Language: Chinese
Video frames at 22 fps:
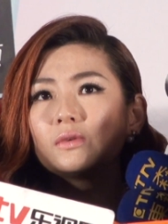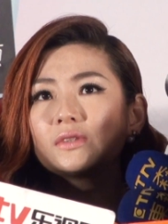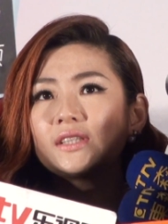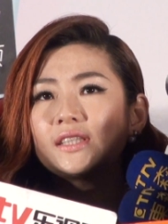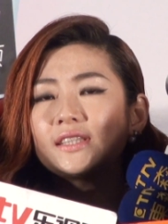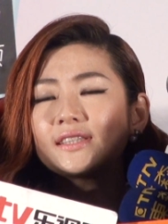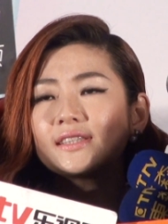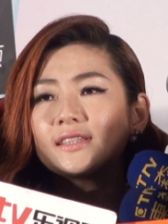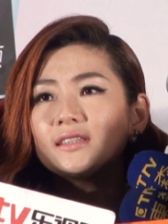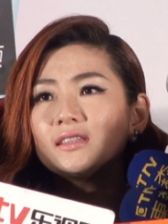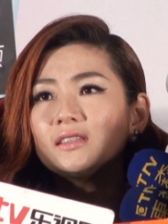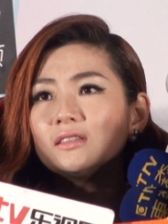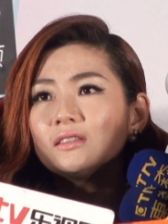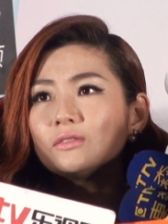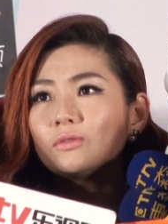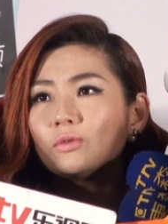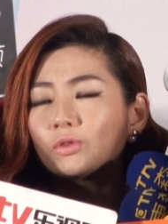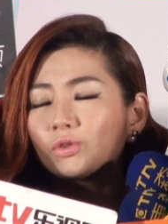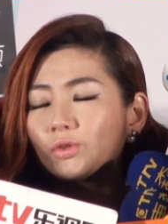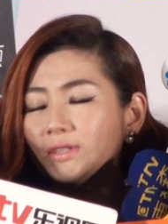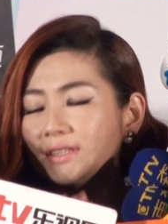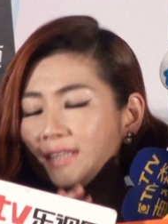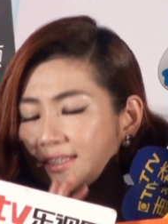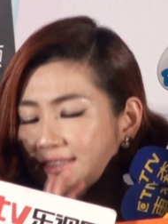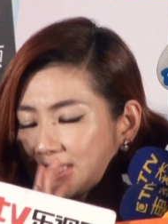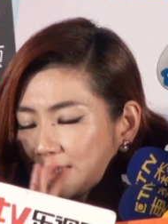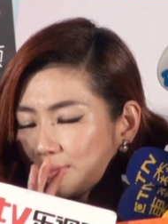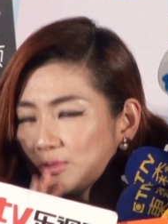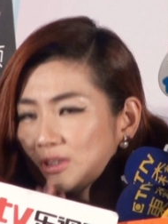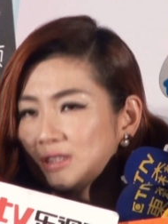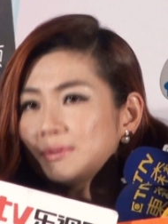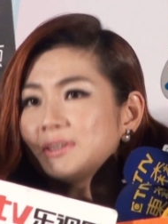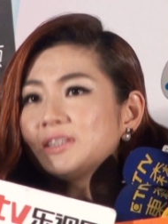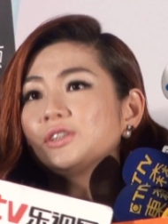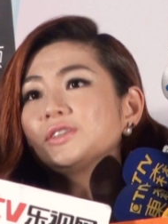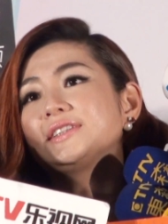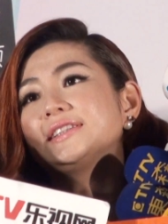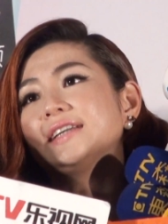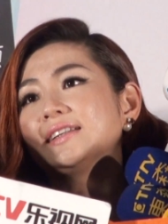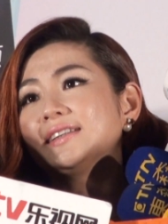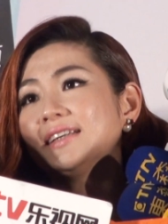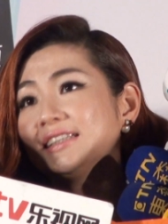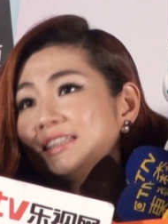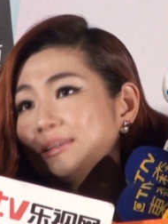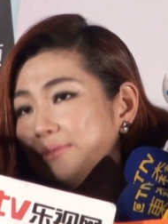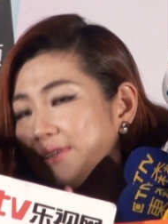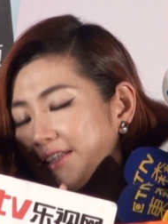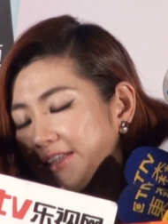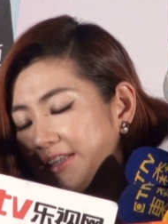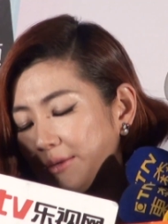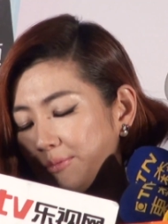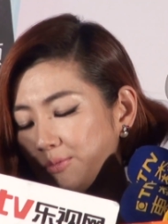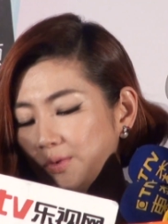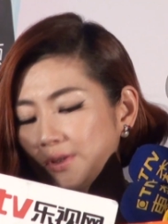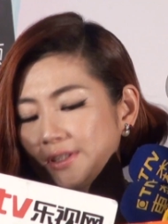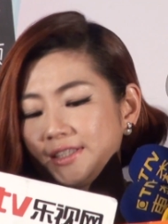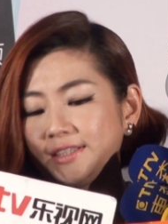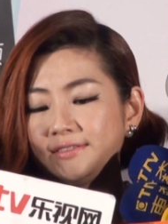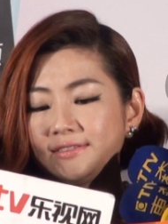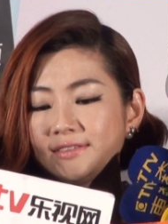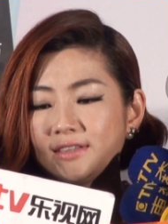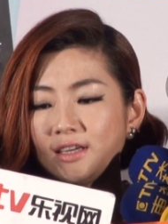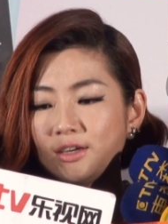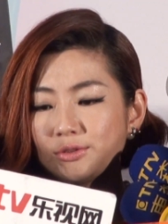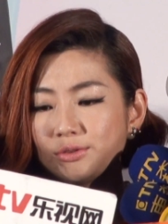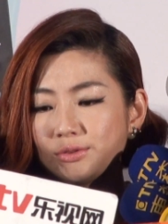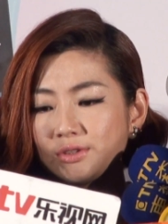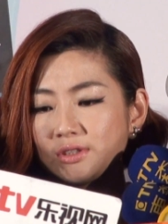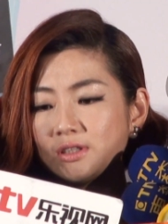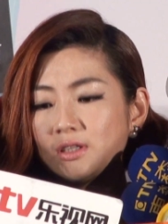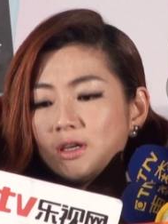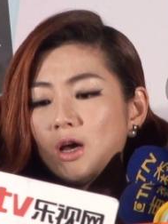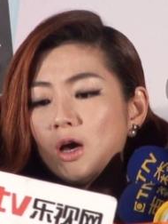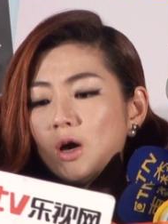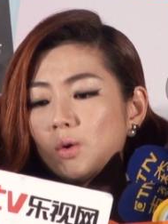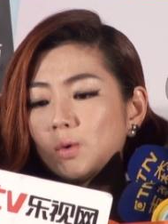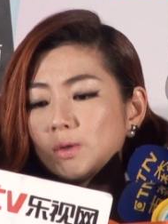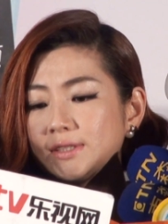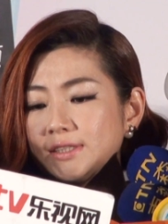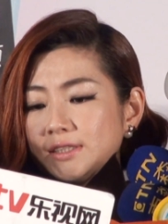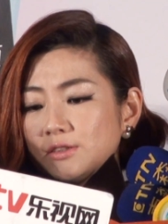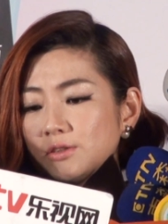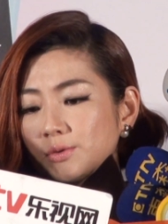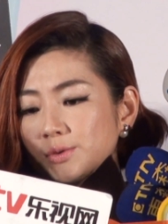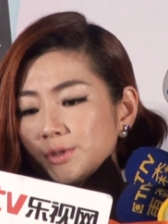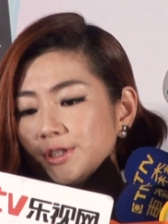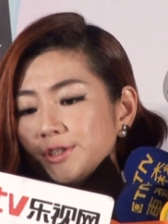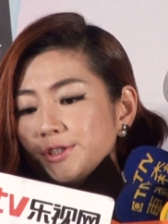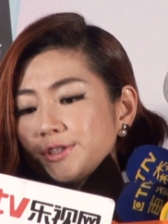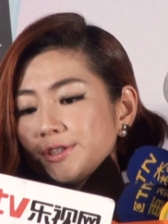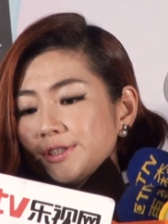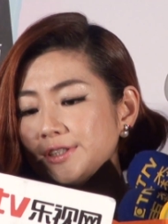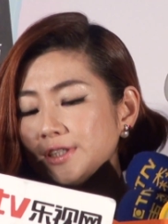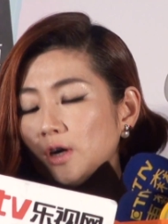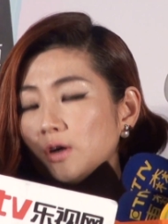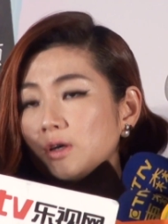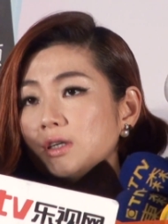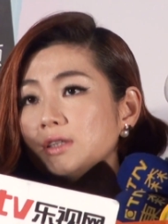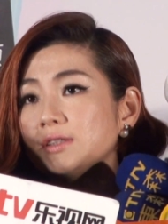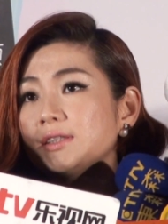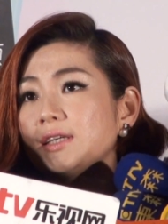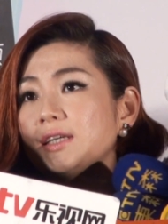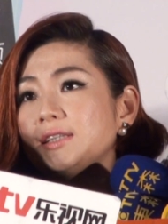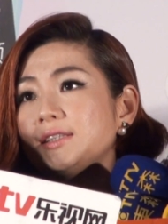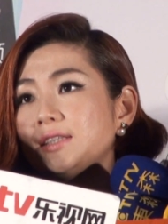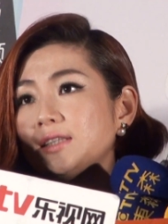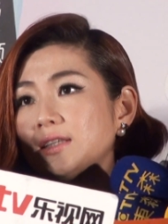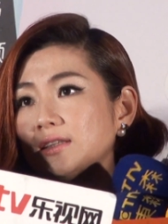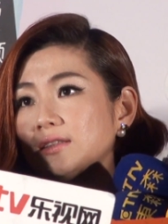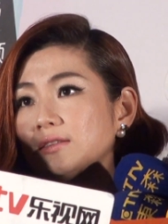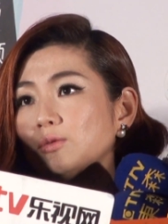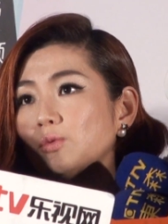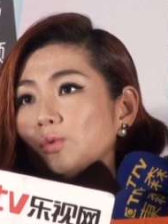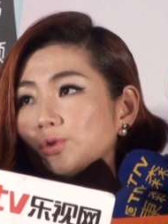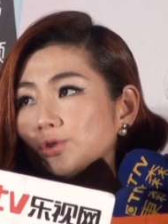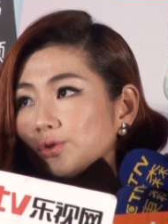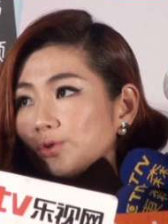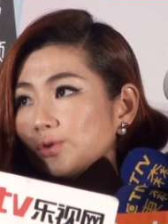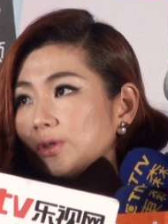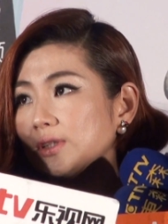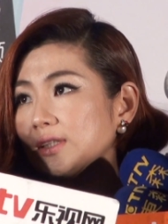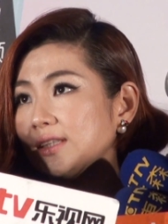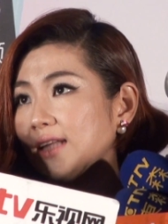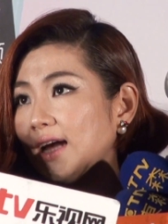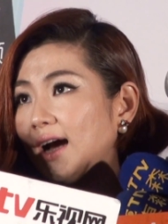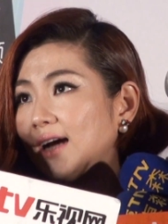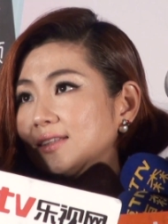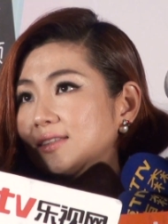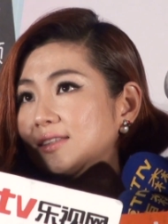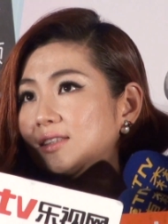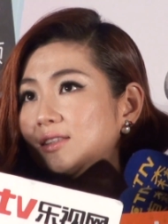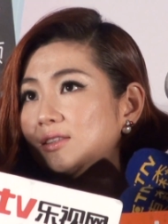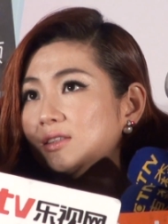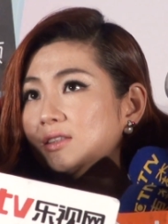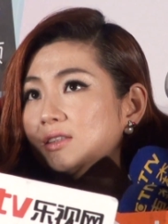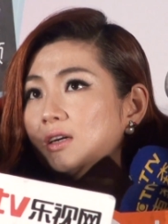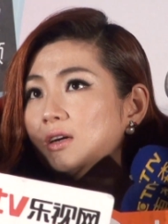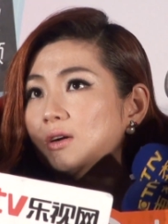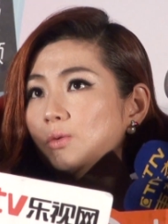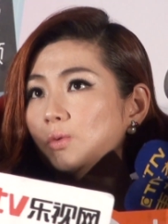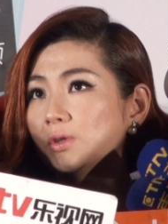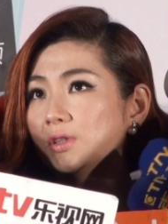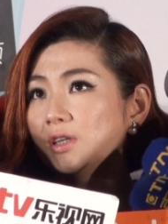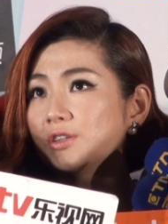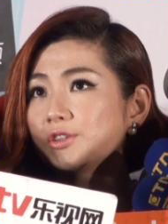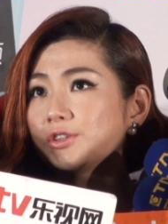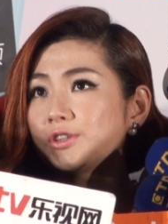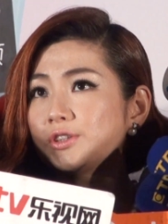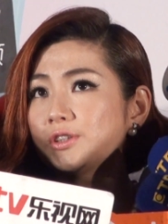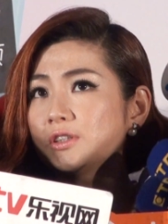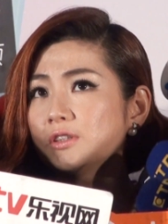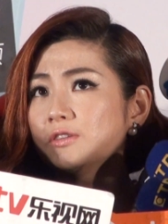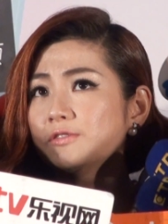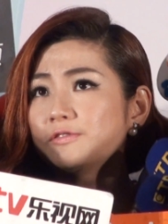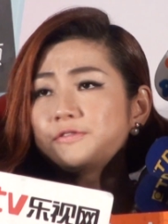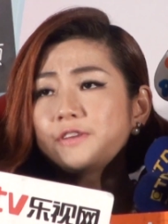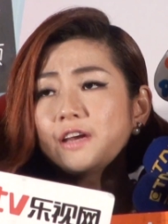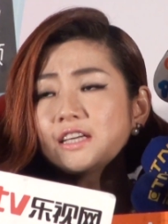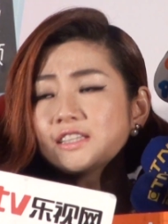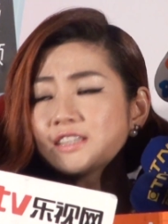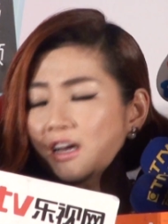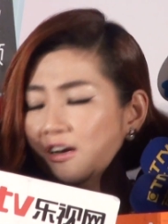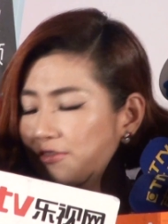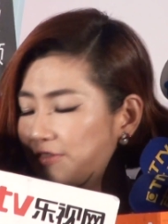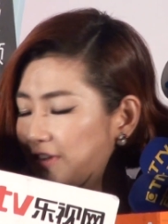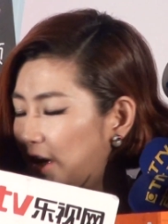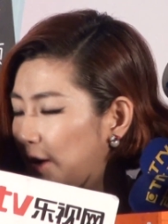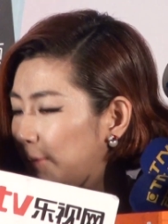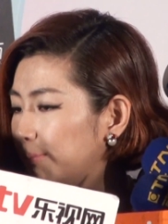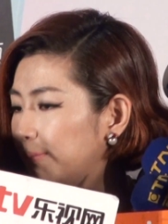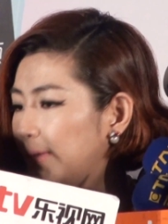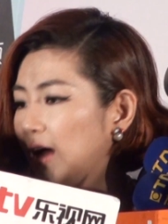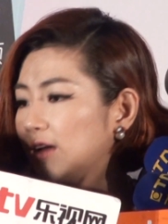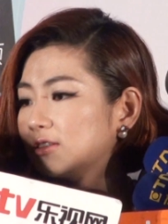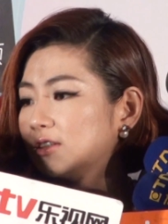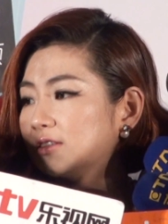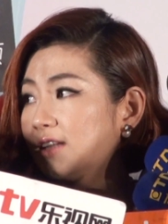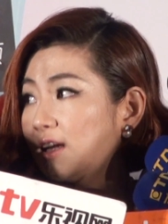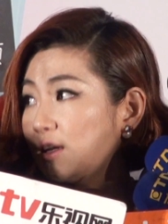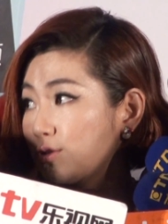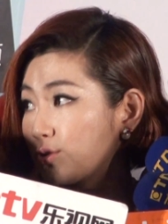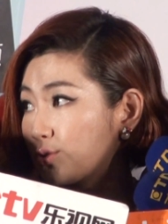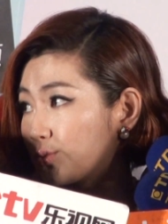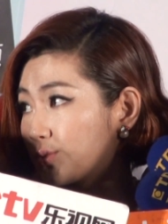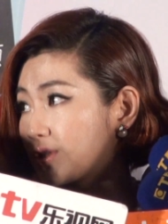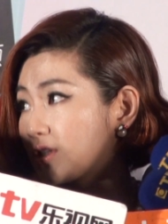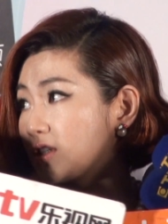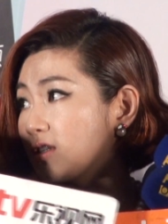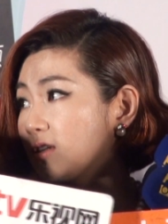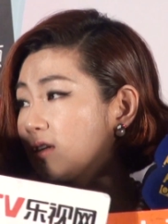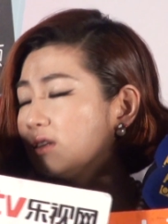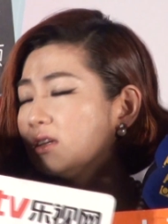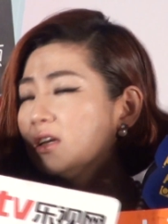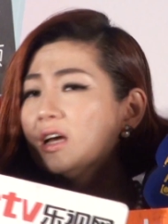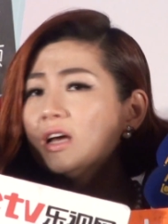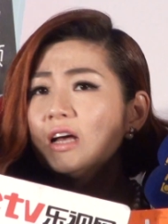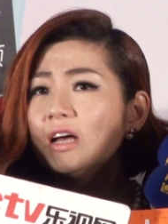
其实我昨天在节目里面有讲，但你们可能也不会听到。就是我其实从认识焦哥那一天，我就觉得他是我认识非常非常棒的男主持人。